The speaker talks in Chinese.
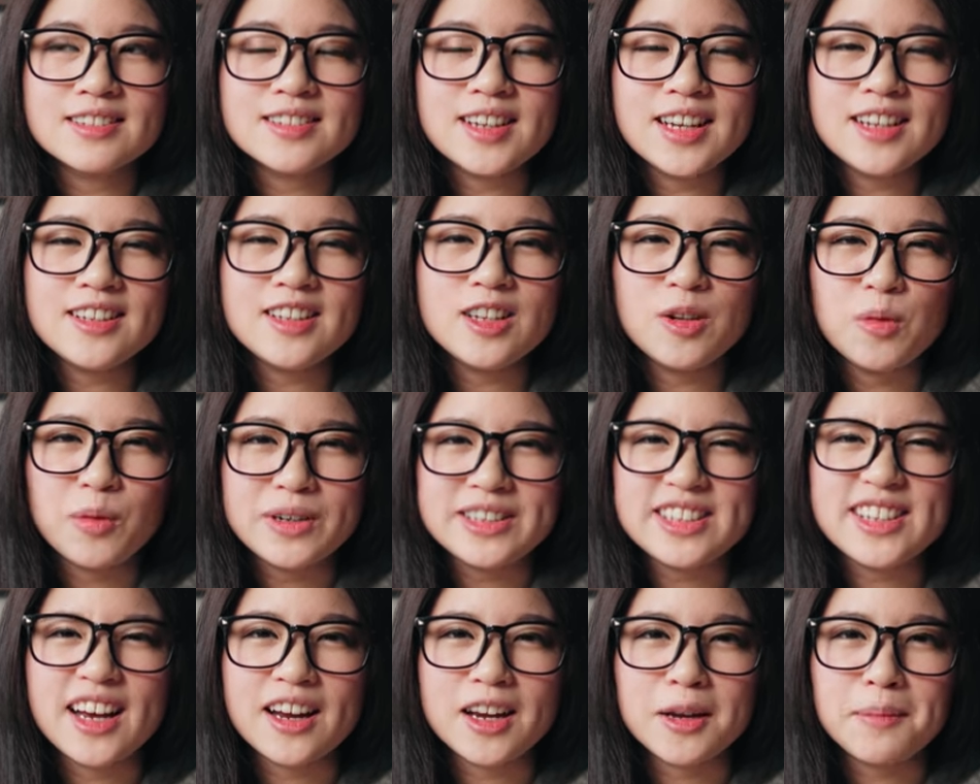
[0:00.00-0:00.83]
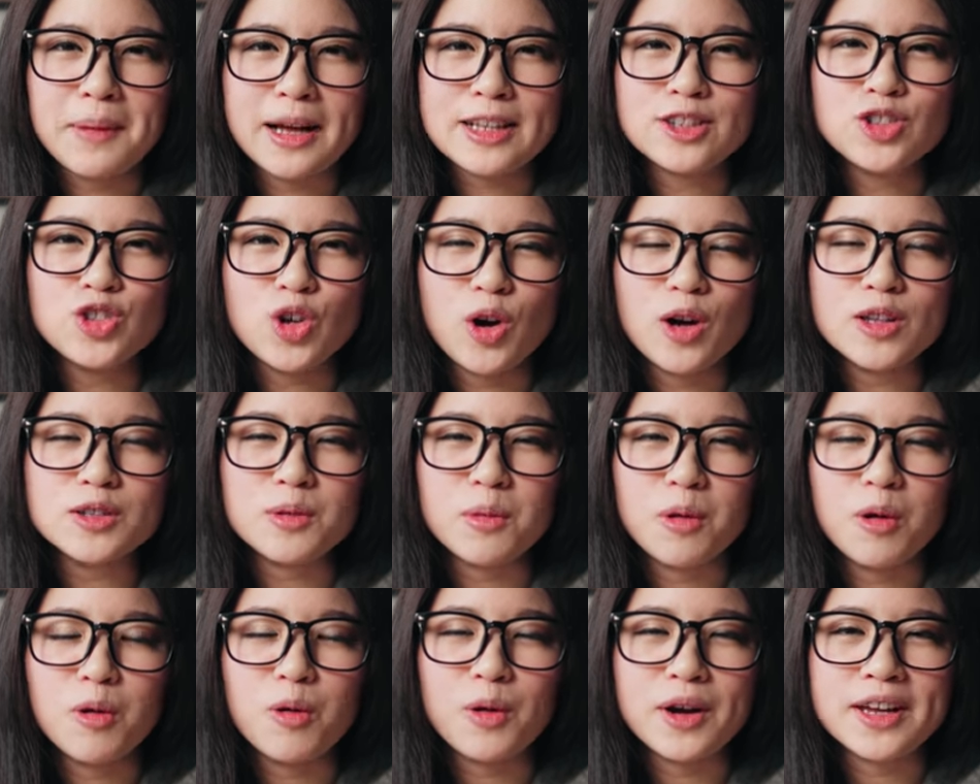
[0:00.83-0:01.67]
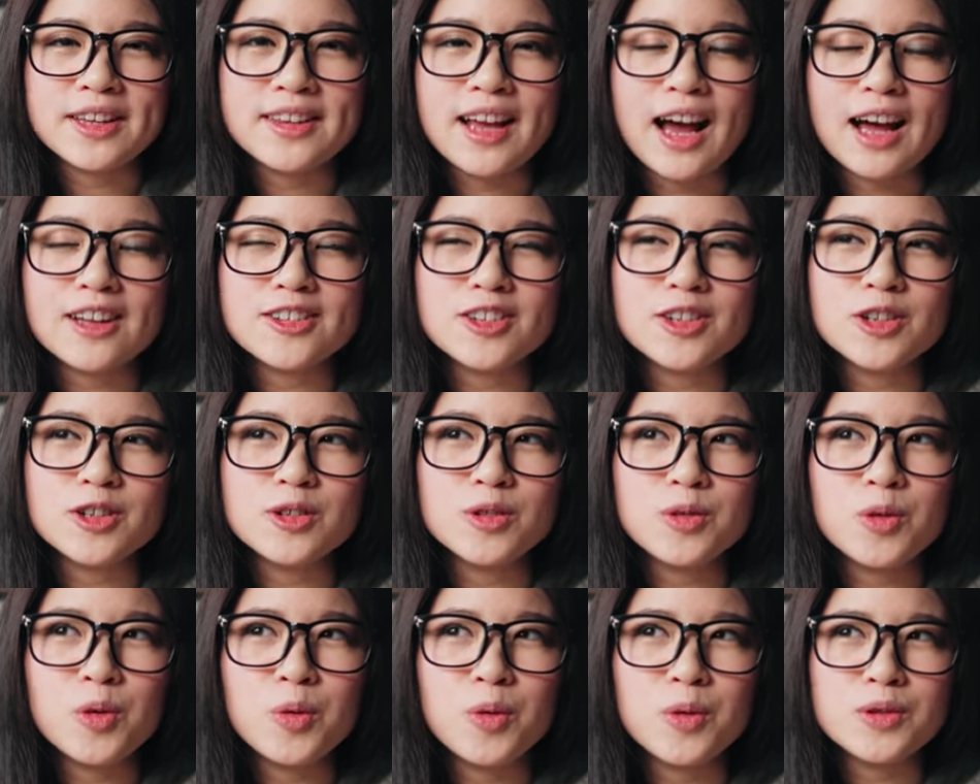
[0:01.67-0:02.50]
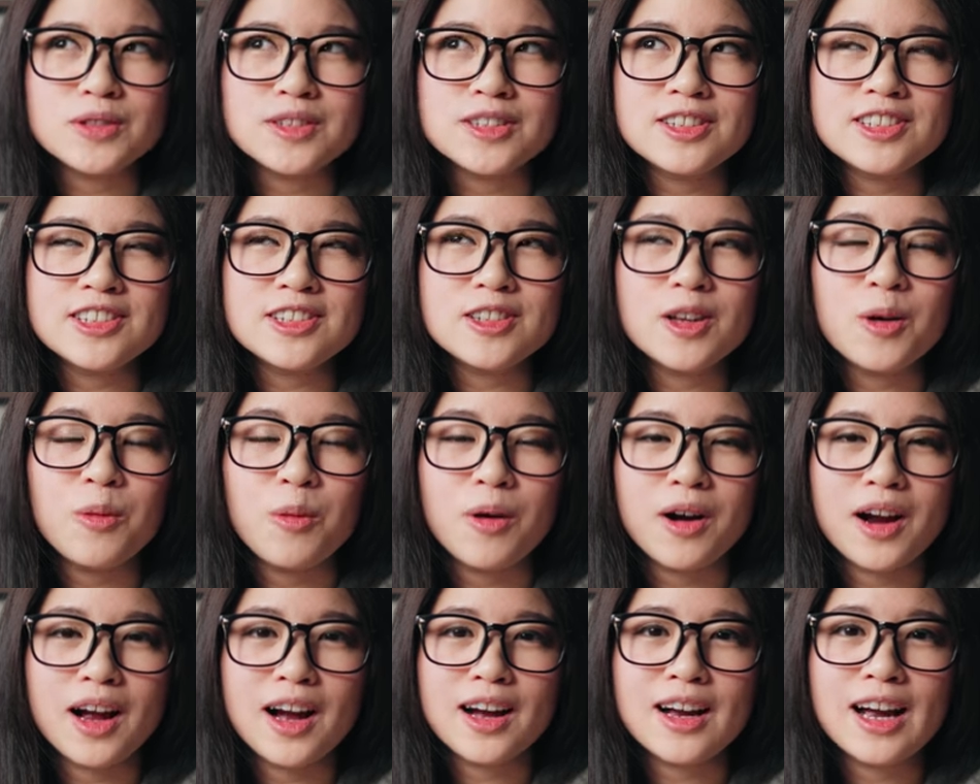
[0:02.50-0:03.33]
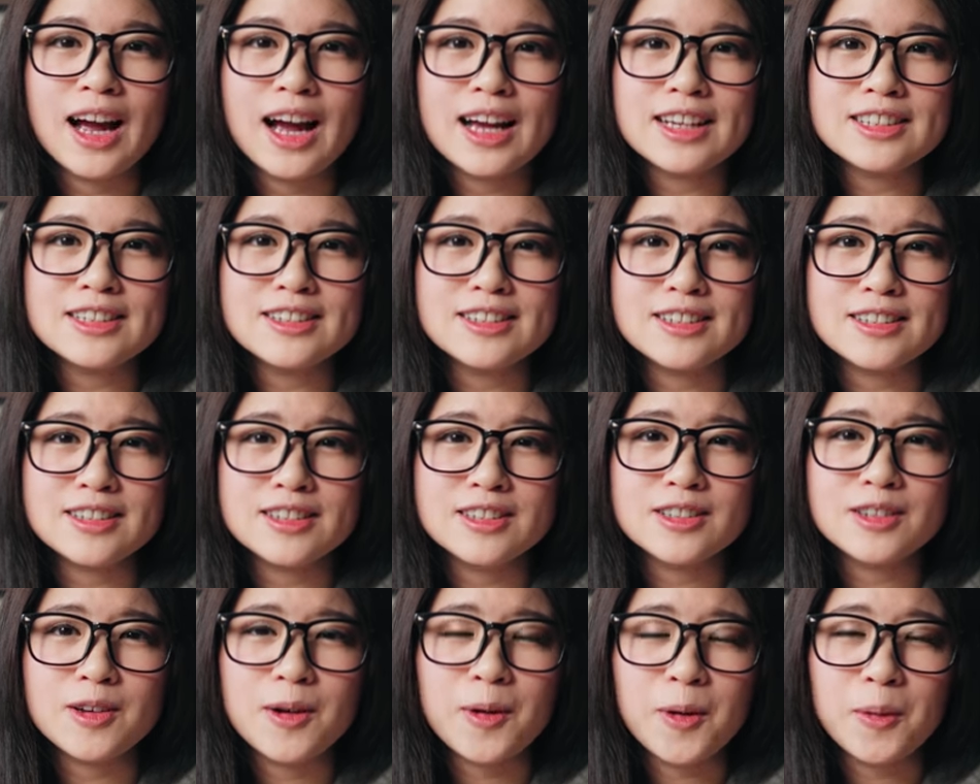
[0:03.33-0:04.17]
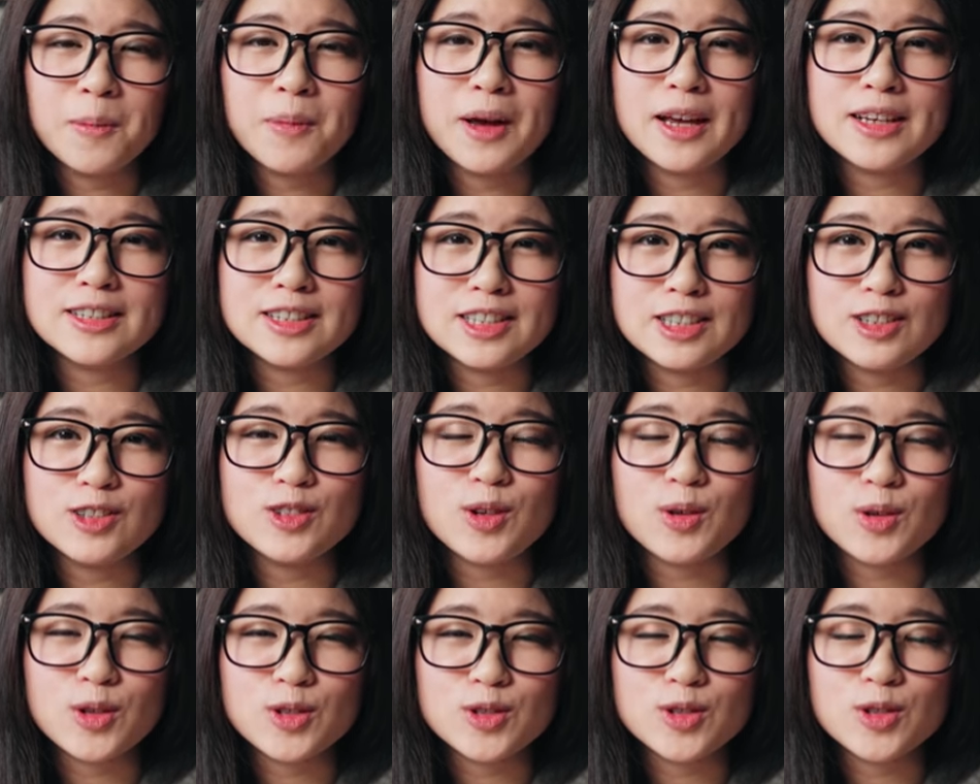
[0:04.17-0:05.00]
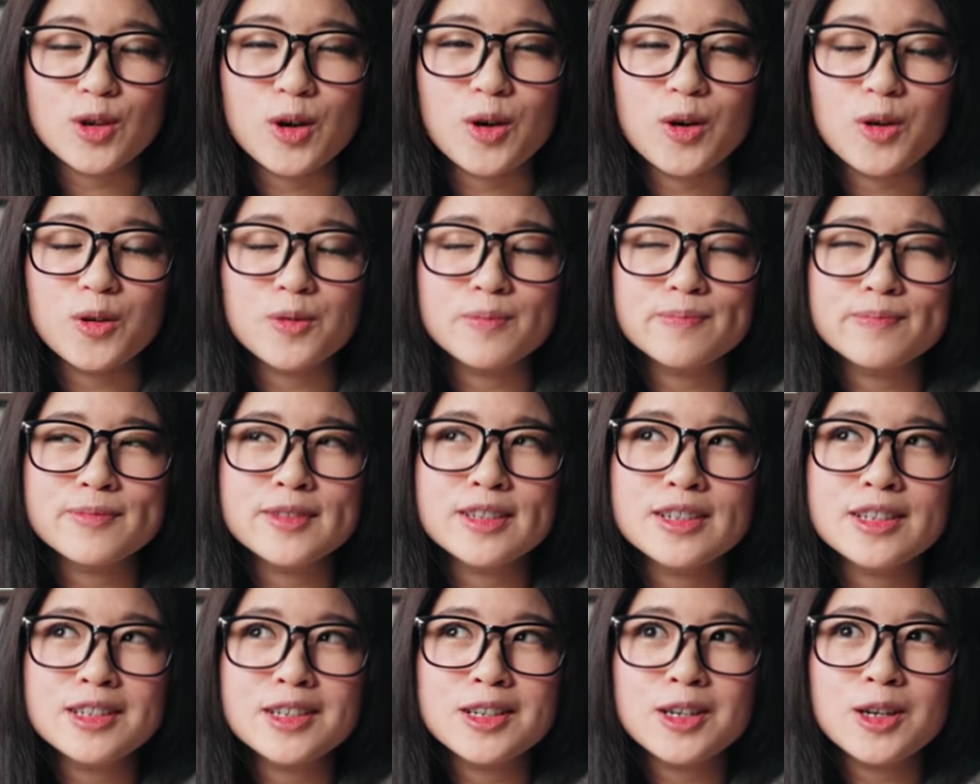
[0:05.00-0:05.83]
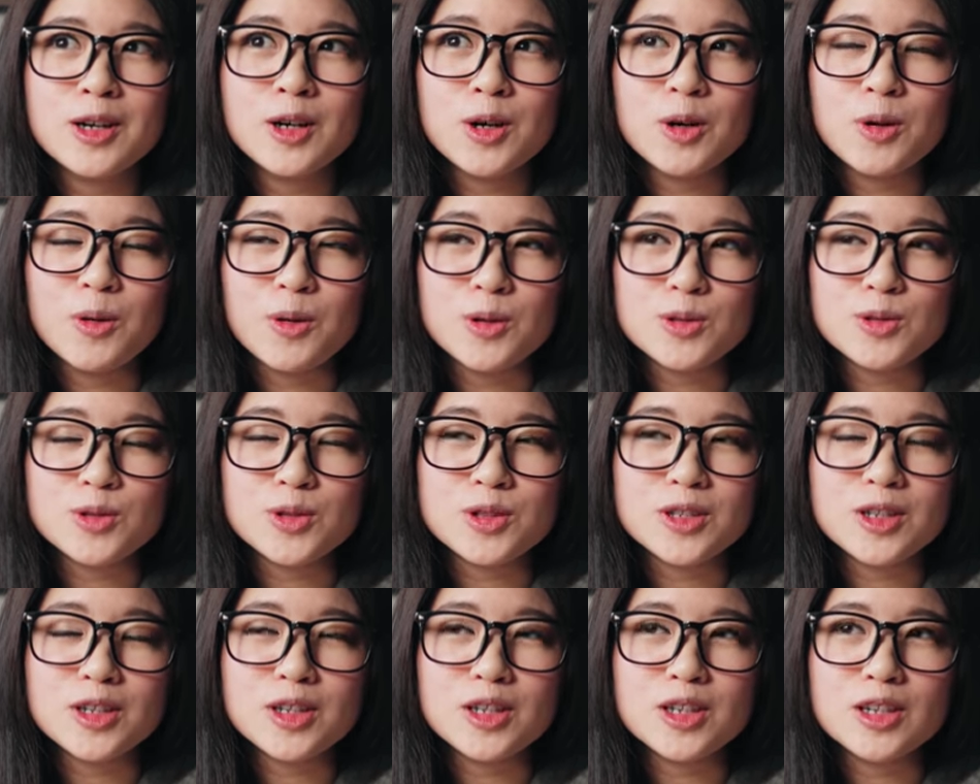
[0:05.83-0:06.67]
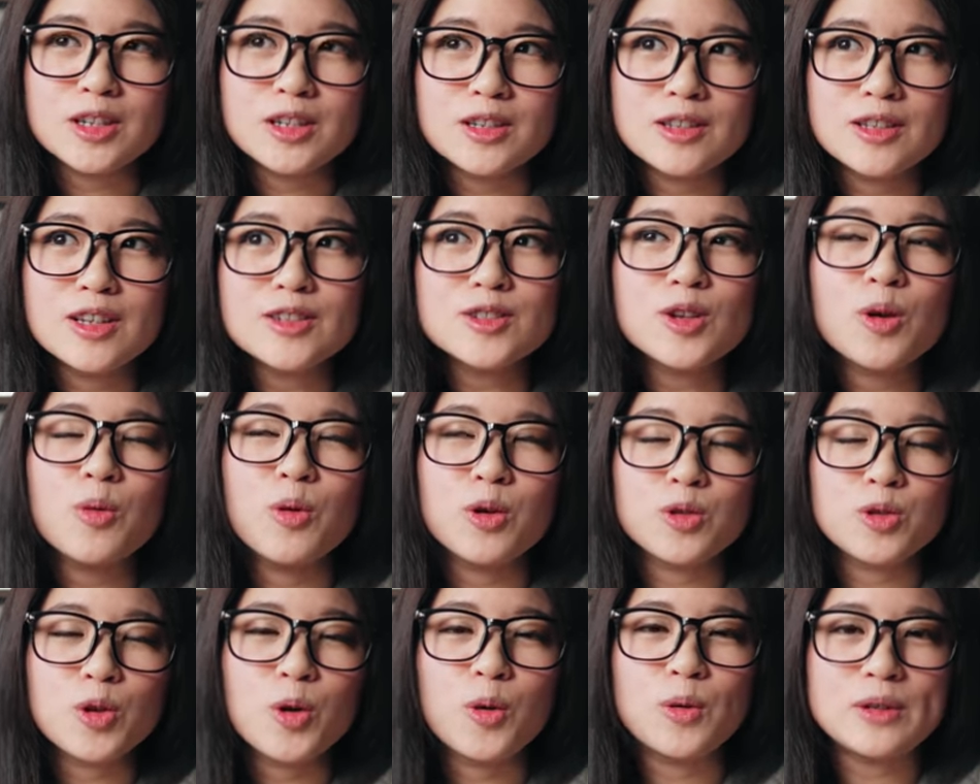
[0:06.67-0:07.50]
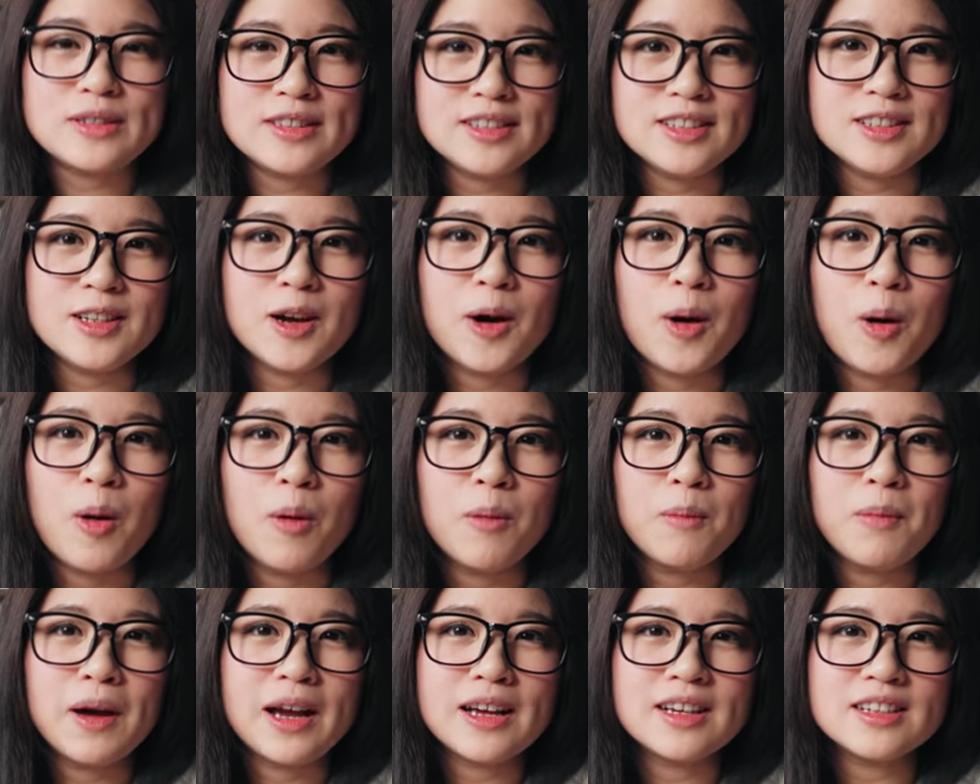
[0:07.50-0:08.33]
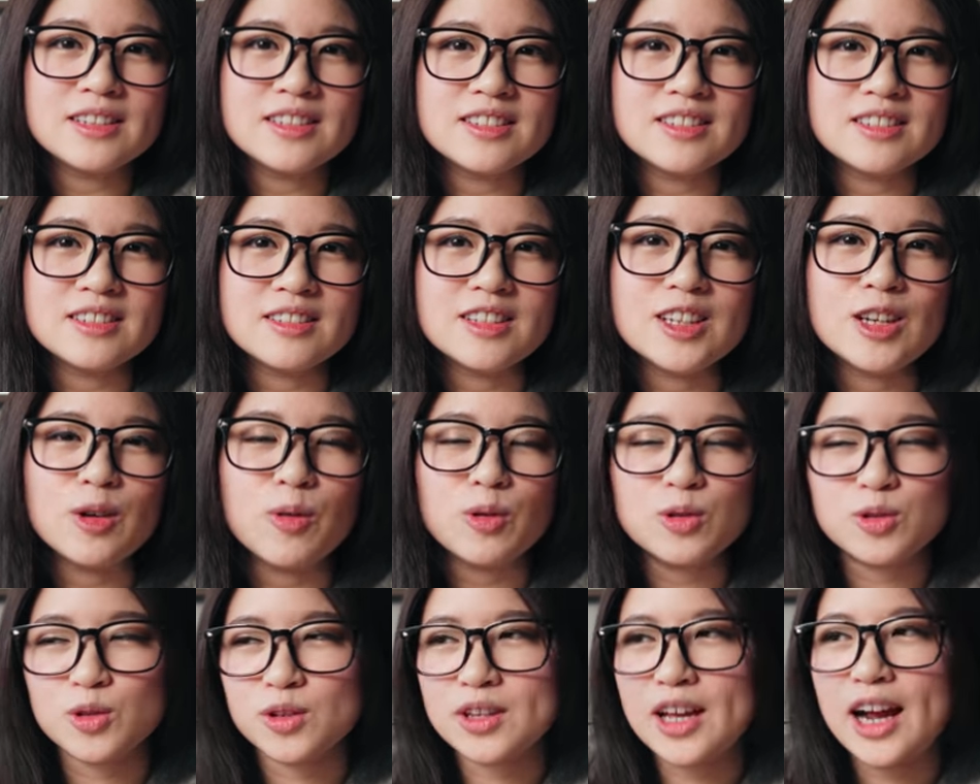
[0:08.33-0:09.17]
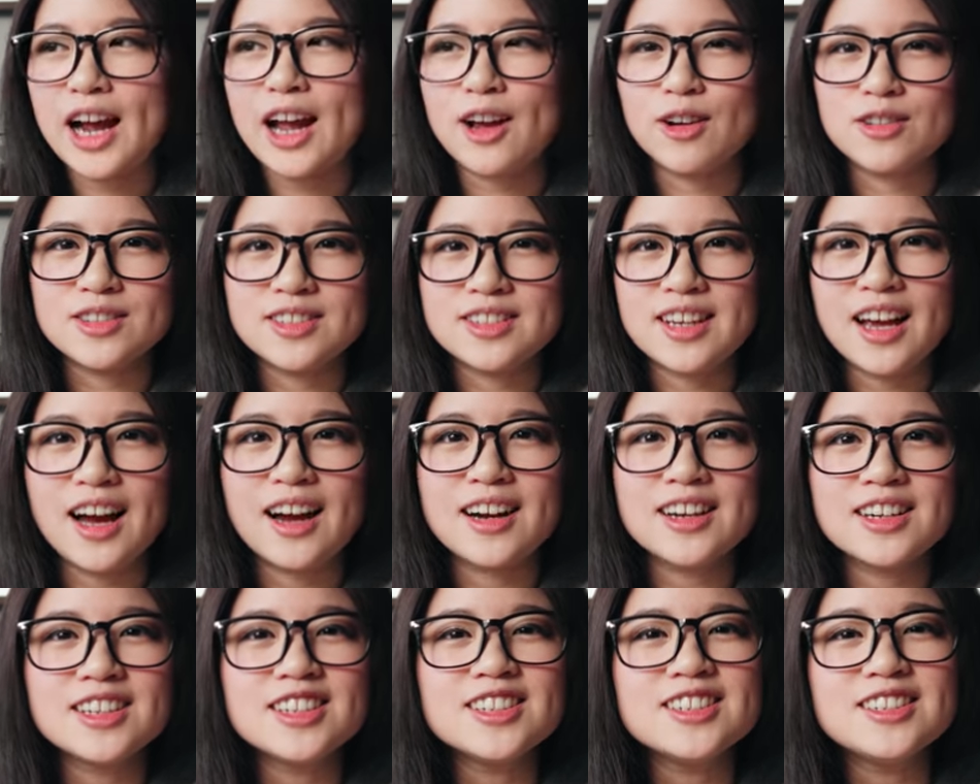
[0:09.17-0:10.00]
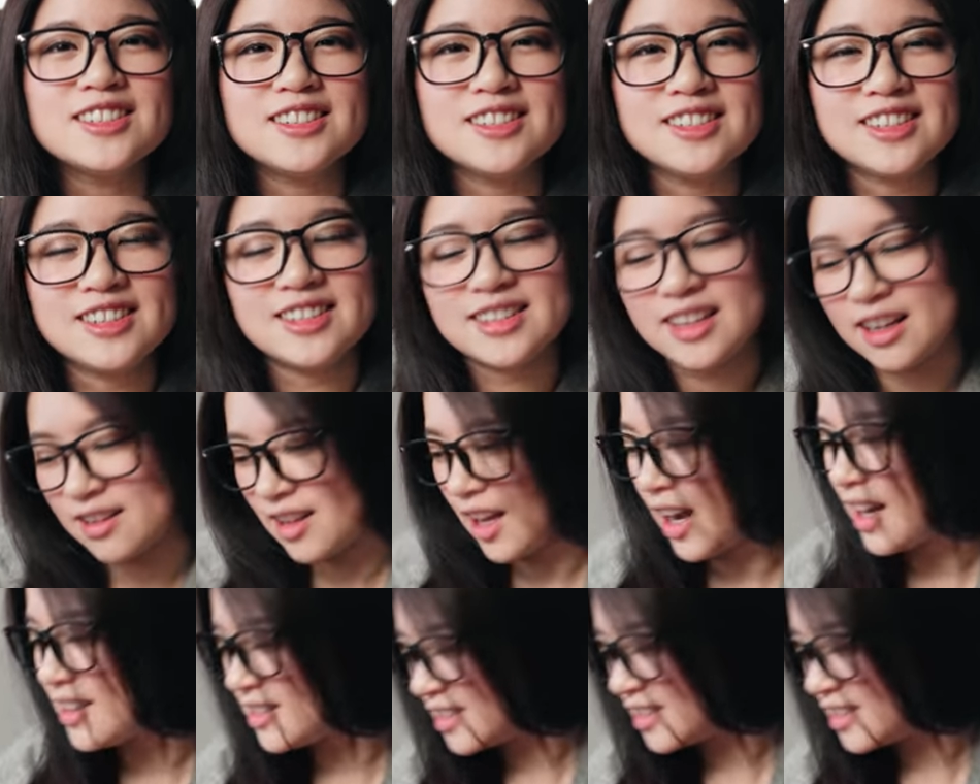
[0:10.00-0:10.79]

这一题我想了蛮久要怎么回答的，因为我记得我刚开始是烘焙新手的时候，我觉得那时候我对我自己的烘焙实力，我觉得大概有这样，可实际上大概